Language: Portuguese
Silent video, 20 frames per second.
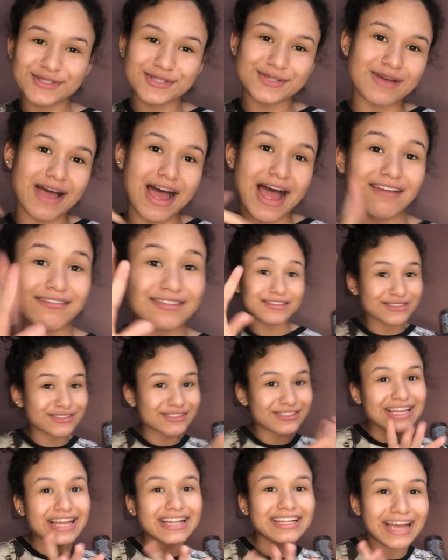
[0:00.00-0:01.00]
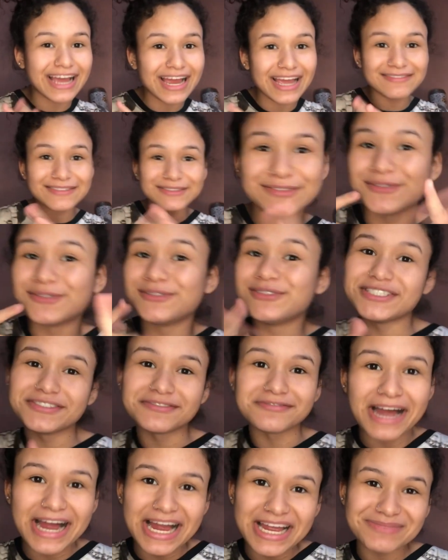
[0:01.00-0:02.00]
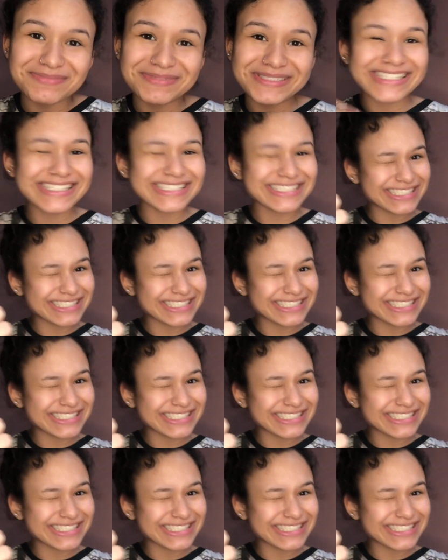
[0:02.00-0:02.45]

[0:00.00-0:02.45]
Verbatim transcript: suave, tudo na live, tudo de vibes.